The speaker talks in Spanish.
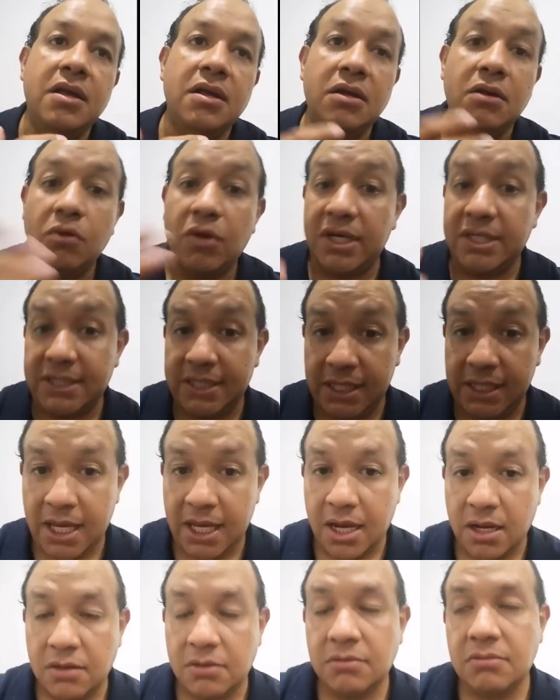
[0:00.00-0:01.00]
y lo
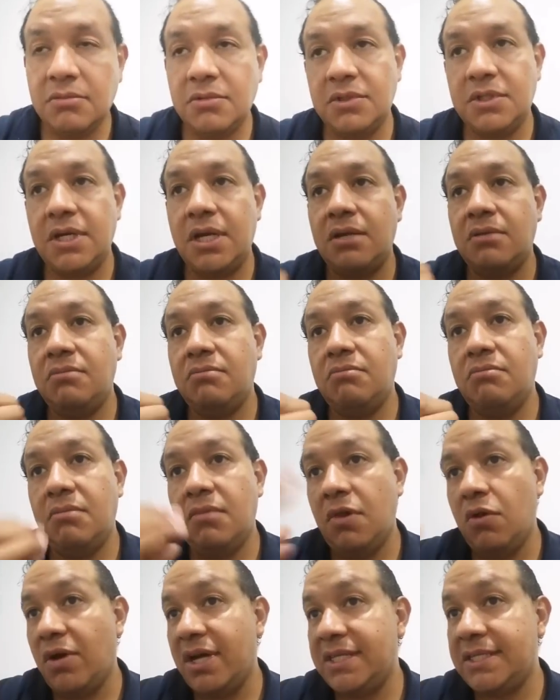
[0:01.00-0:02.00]
hacía, ¿no? O sea,
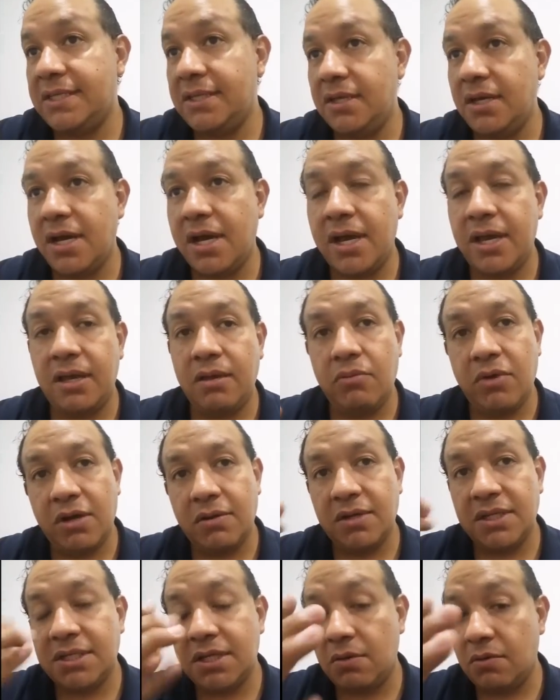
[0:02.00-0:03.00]
lo hacía y
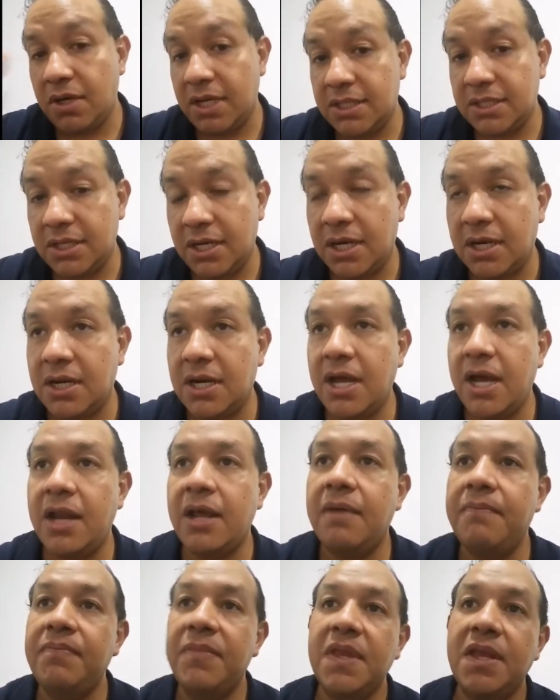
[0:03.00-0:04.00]
bueno, esa era una señal
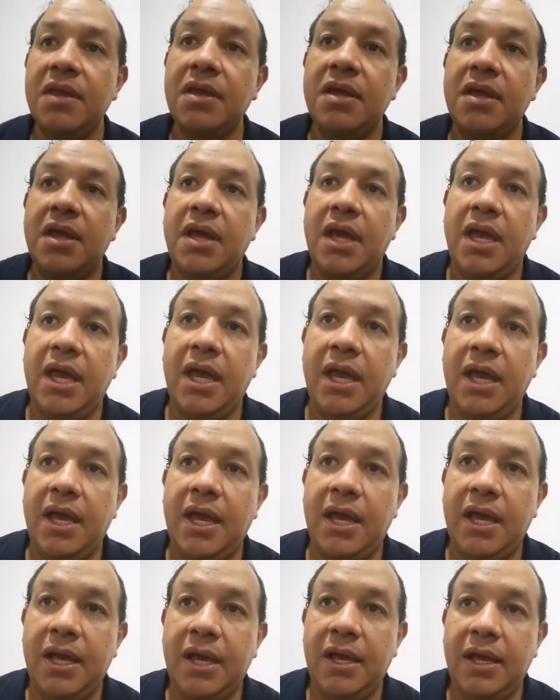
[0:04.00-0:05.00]
clara.
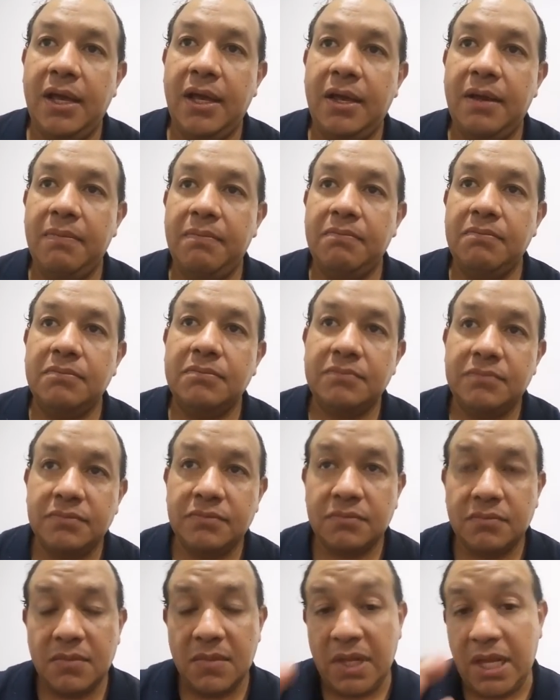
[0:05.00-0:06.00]
le,
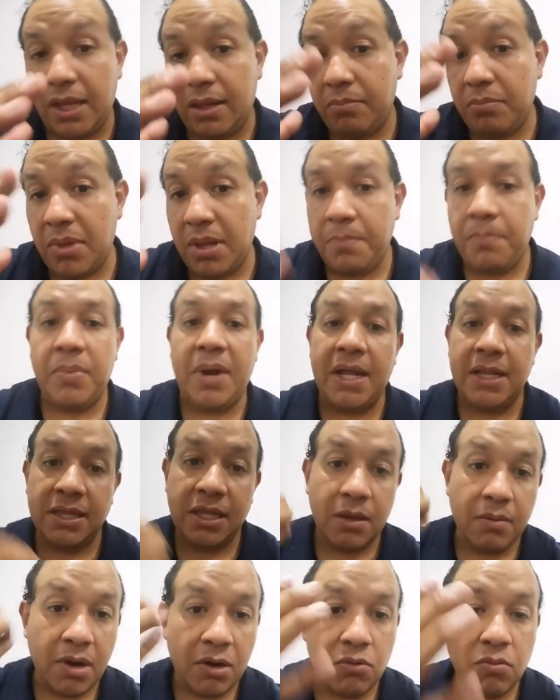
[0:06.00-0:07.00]

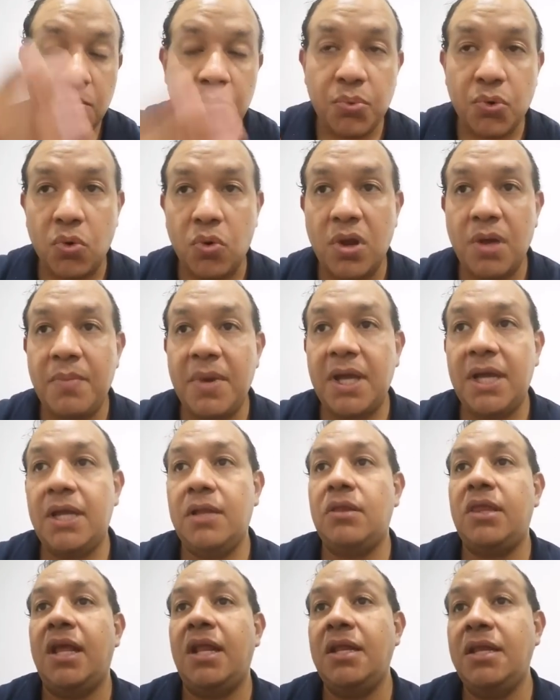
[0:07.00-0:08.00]
planteaba algún problema
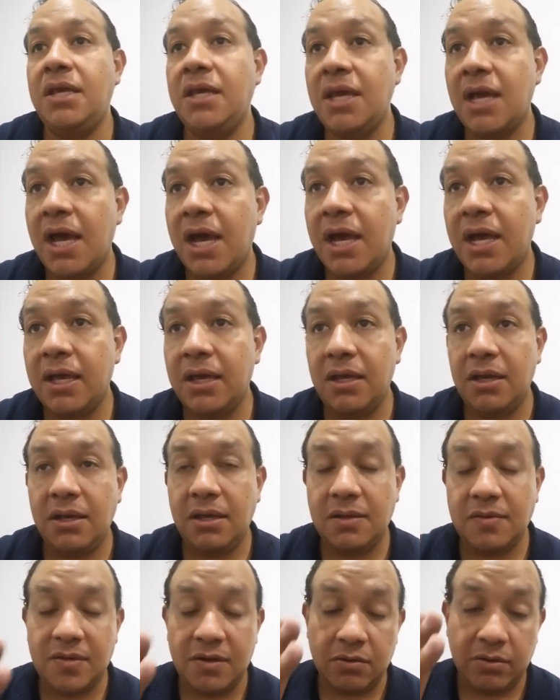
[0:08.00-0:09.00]
que tenía
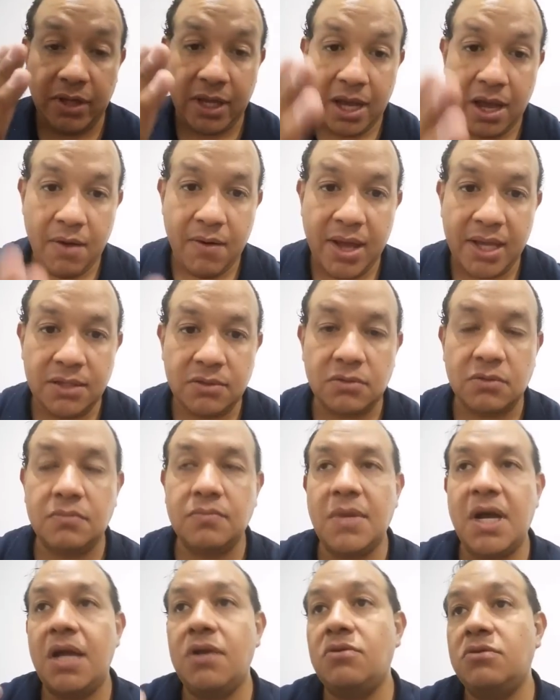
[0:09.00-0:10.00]
y se lo dejaba en
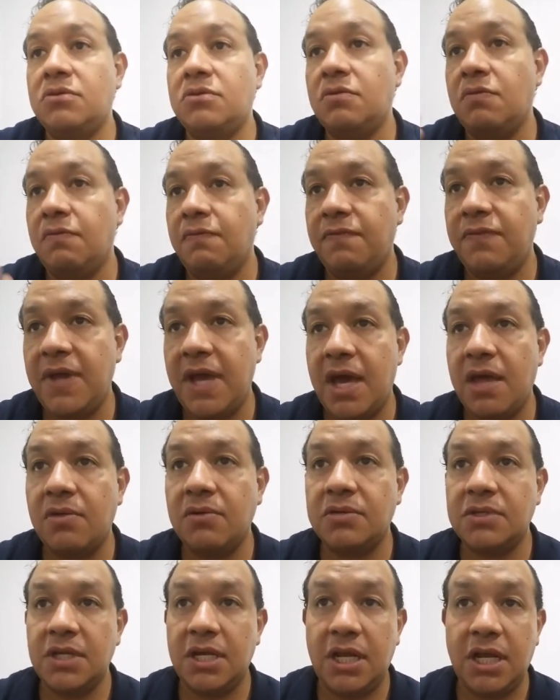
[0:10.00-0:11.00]
sus manos,
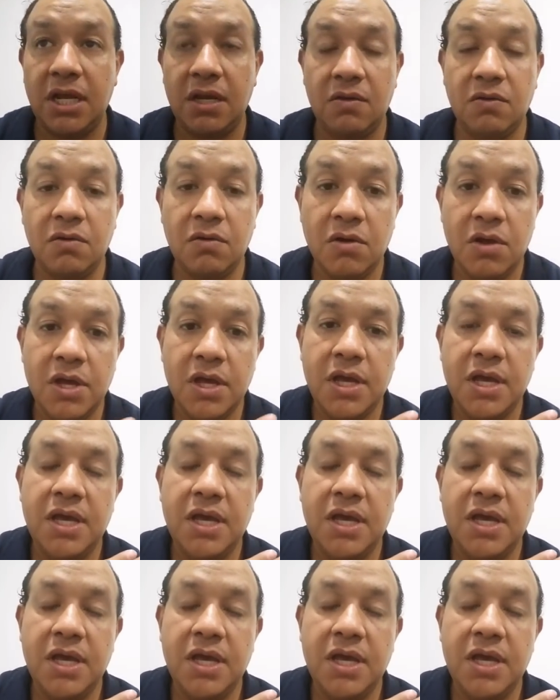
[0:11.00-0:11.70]
confiado, sereno